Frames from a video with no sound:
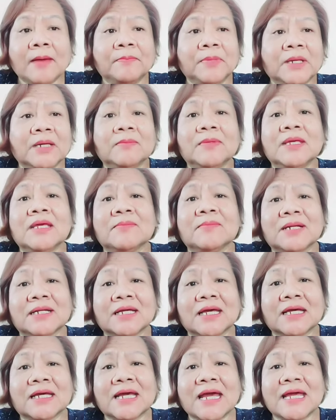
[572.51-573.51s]
ปิกมี่มัน
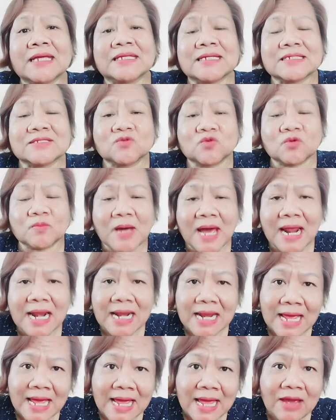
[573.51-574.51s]
ใกล้ๆ จะสูญพัน
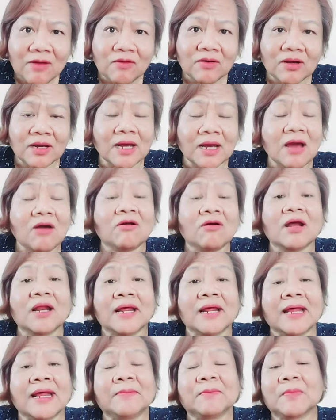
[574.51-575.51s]
ธุ์แล้วเขา
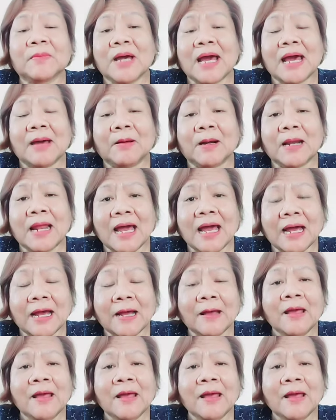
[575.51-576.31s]
ทำกำลัง